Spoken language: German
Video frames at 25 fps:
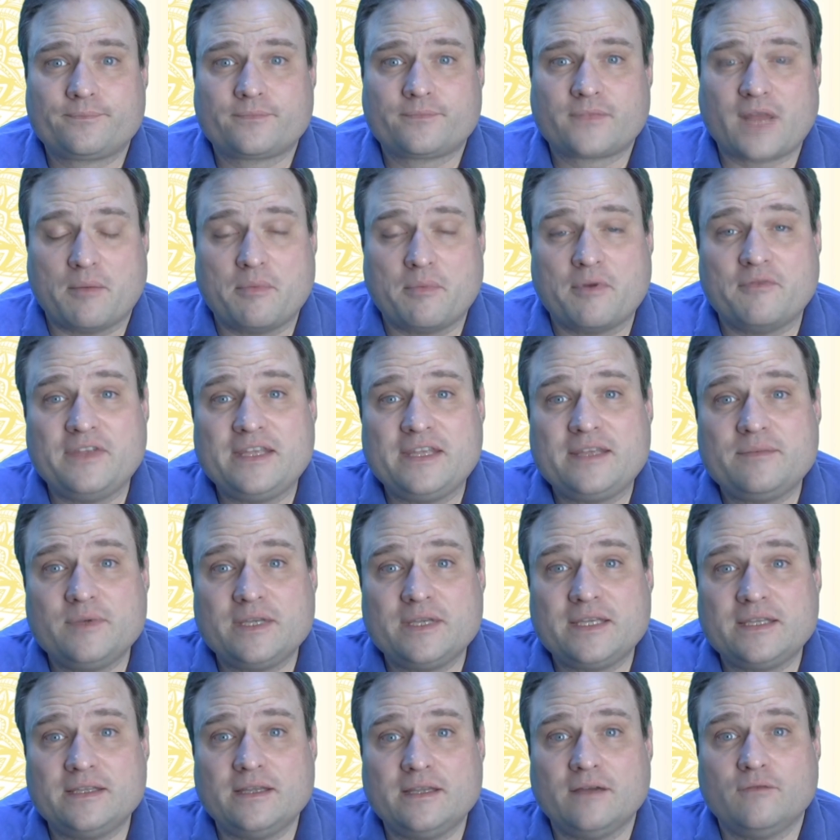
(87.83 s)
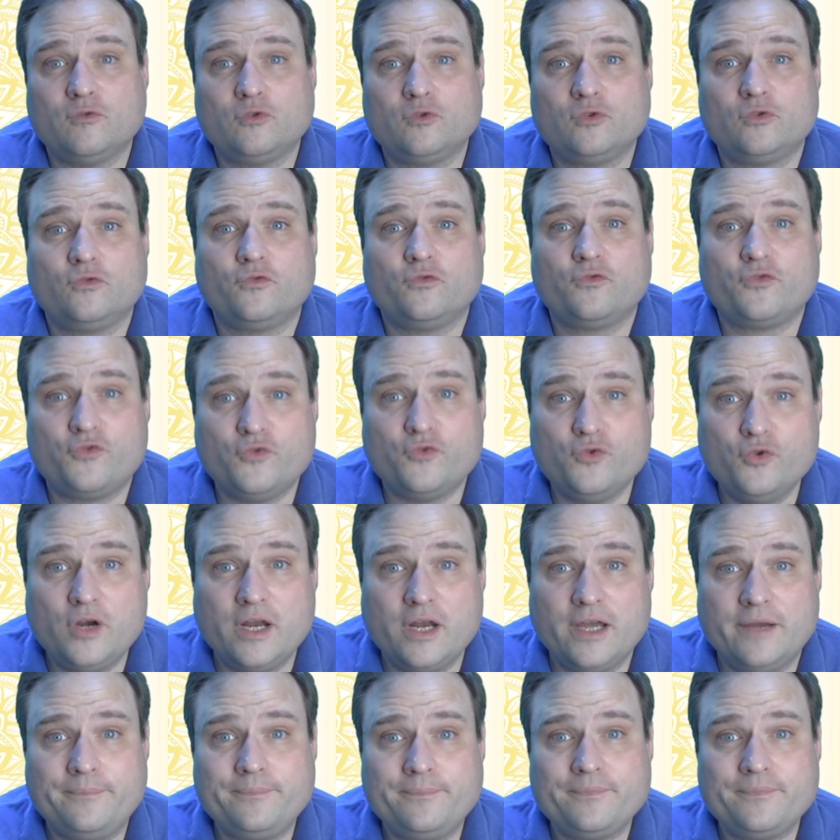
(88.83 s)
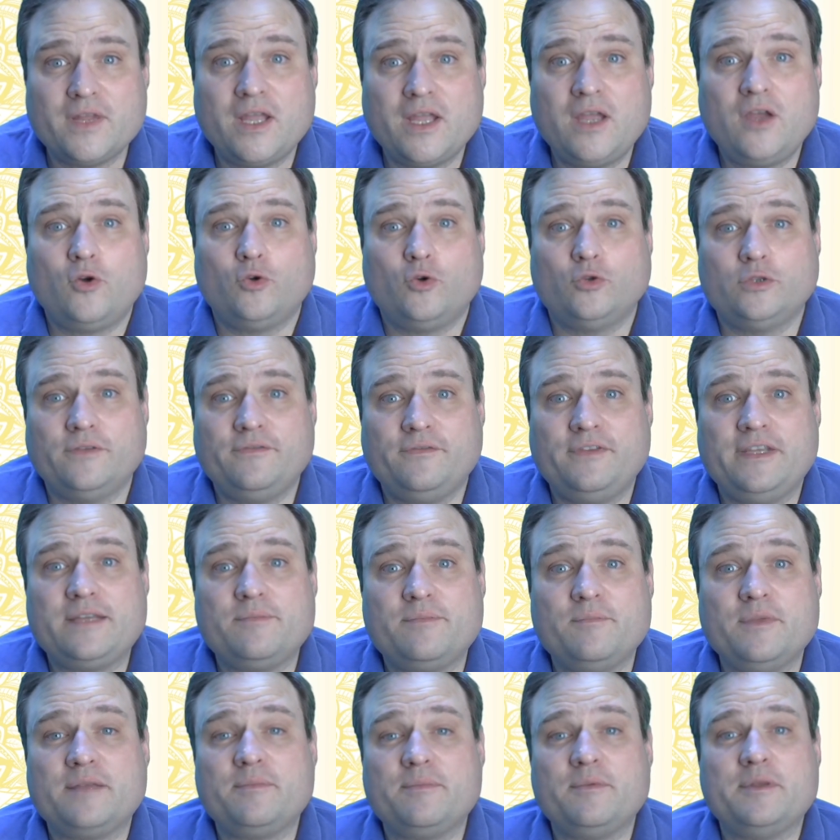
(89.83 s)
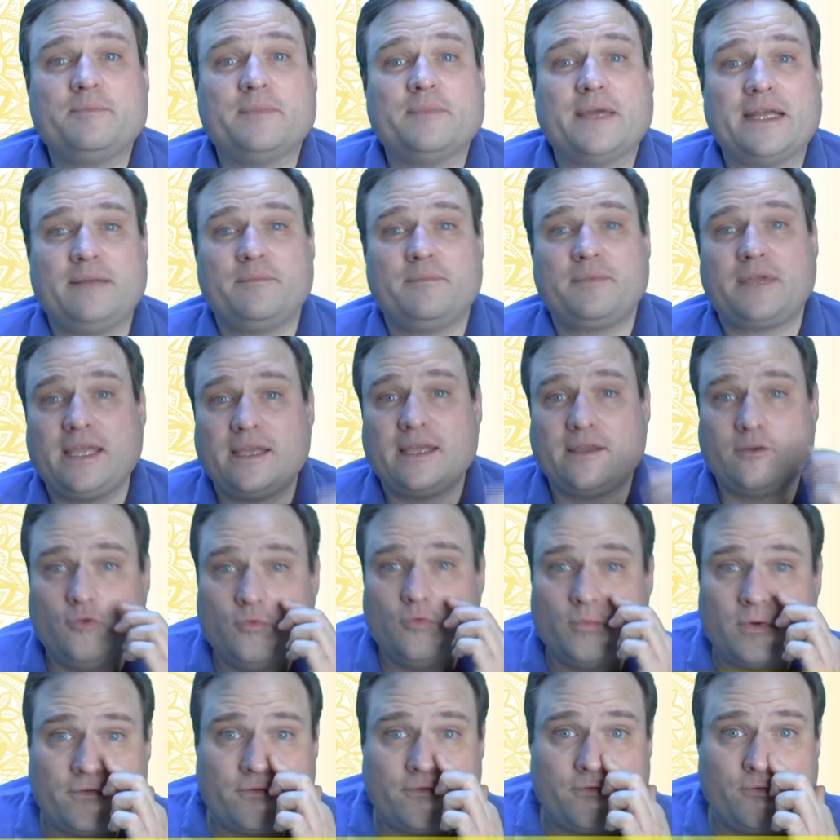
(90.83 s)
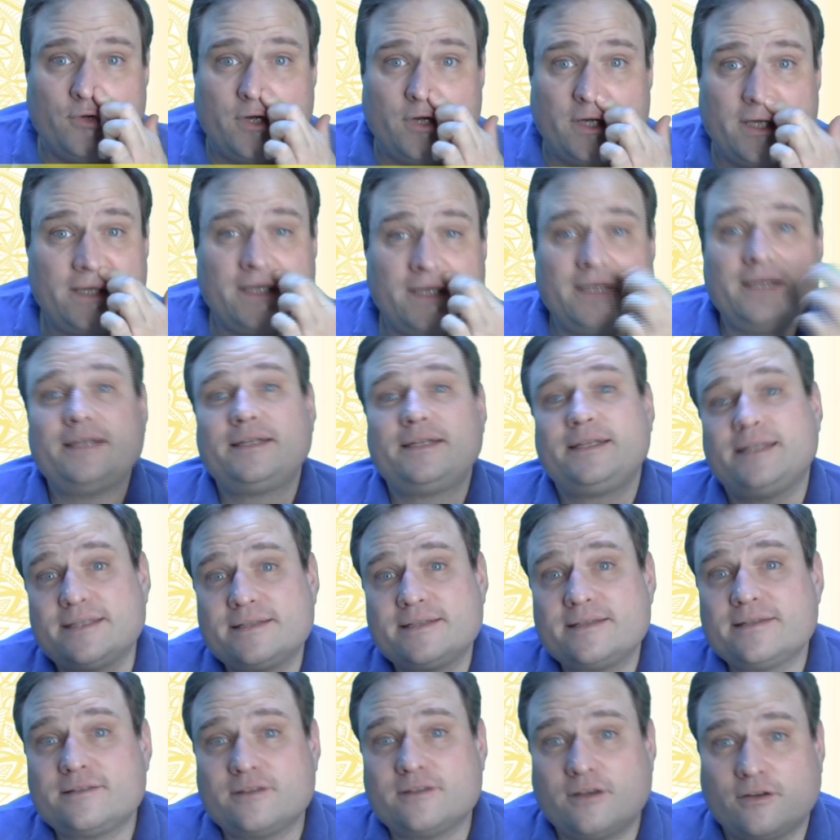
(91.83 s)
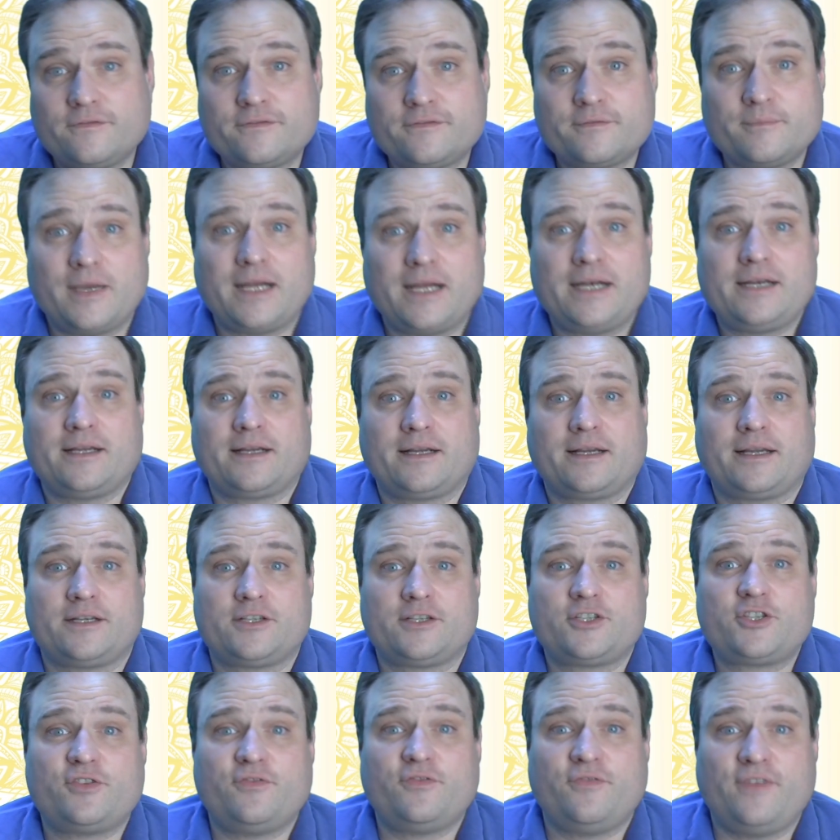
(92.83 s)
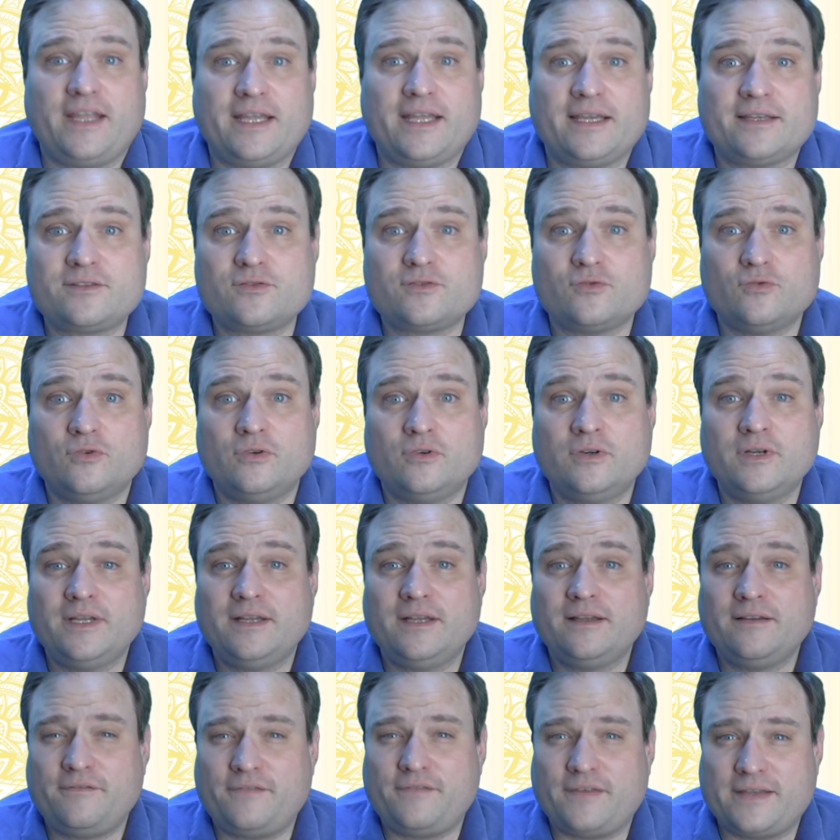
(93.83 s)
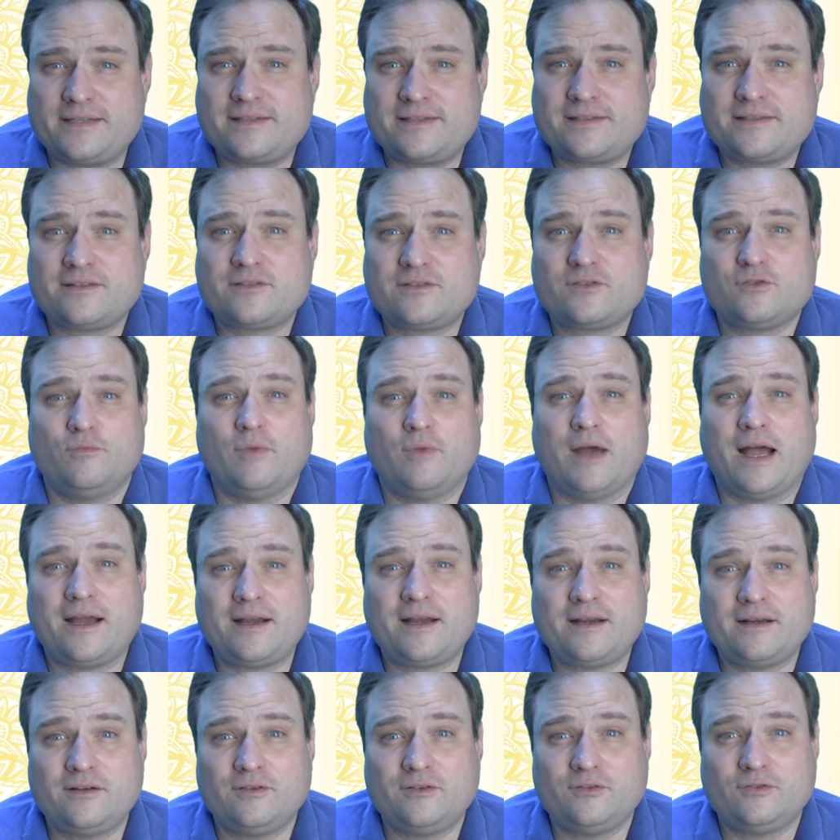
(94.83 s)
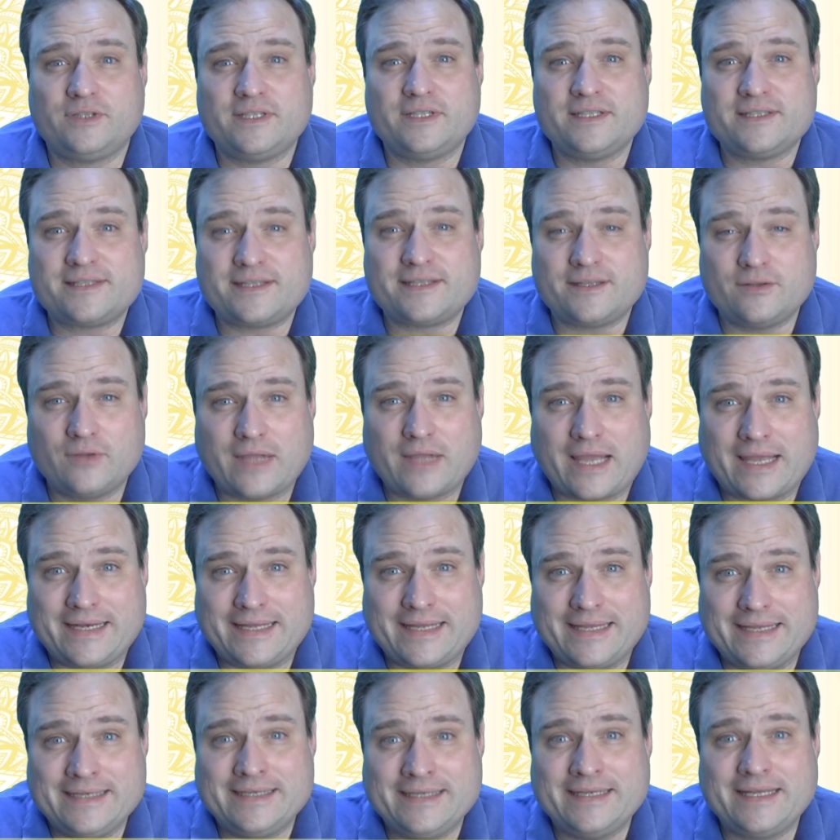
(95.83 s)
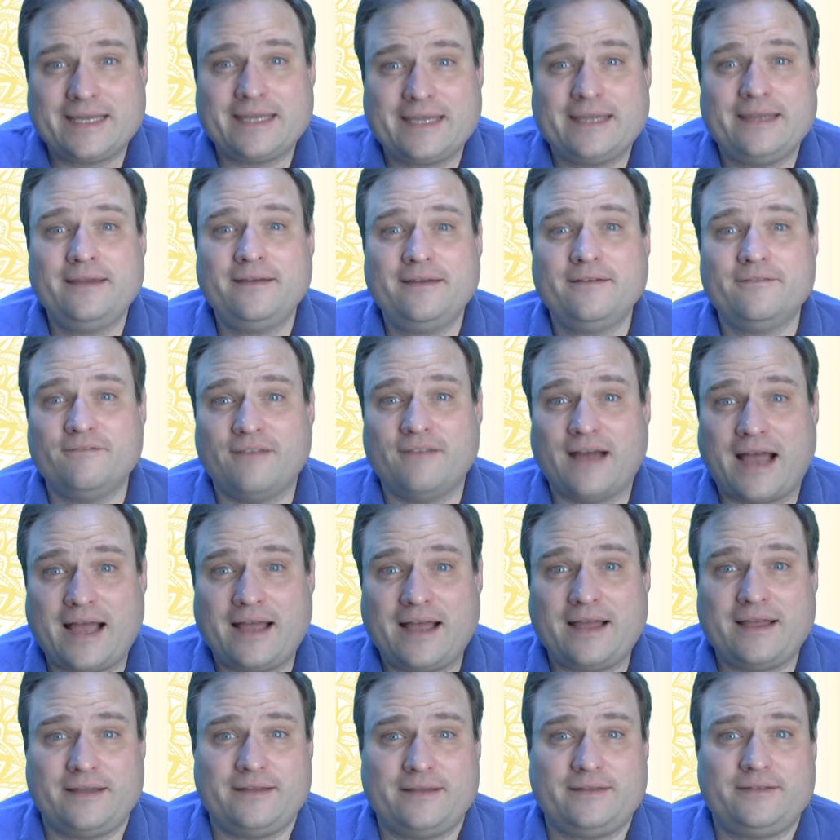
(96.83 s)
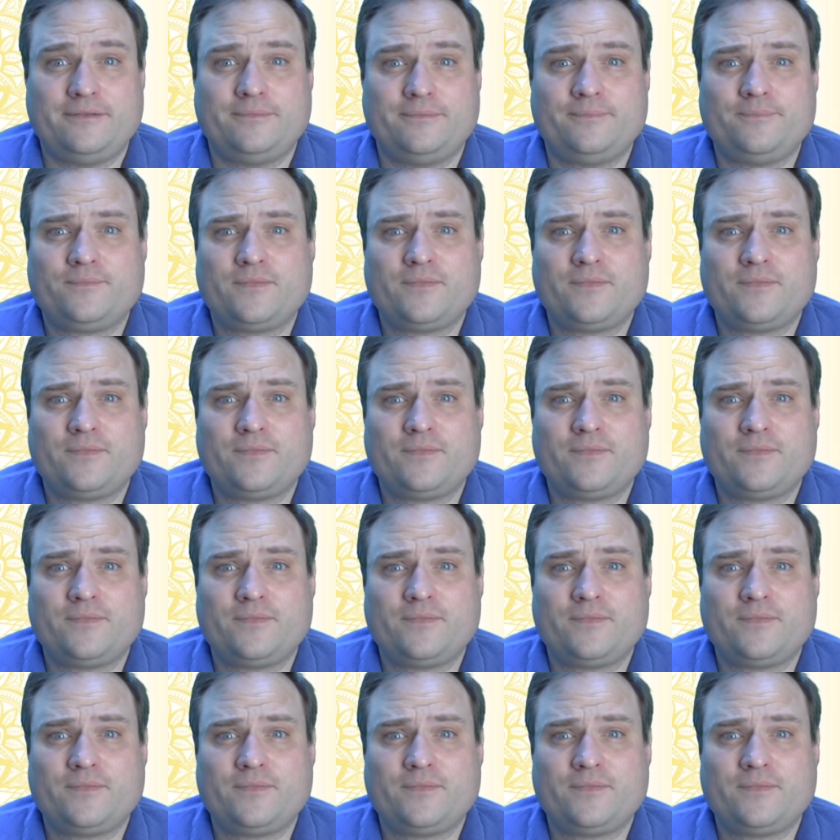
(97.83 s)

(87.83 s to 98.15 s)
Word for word: Aber wie ich mich in der Wohnung fühle oder wie ich mich mit meinem Gegenüber fühle, das ist oft mal dann ganz schwer so festzumachen und ist eine innere Wahrheit.